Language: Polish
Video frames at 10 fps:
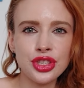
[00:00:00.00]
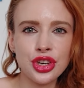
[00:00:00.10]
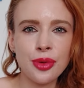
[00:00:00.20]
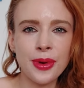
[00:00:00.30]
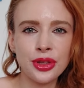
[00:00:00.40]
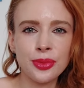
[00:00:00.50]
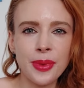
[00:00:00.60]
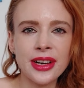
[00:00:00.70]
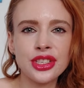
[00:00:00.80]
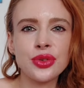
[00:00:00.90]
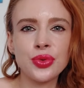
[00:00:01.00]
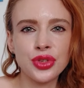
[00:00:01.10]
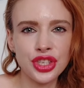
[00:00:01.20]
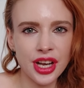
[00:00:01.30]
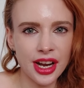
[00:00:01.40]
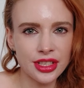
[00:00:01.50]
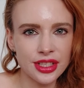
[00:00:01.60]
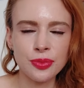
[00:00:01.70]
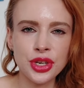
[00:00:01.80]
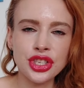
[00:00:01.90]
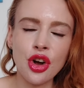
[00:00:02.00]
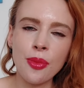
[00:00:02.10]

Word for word: czego będą bardziej unikać przez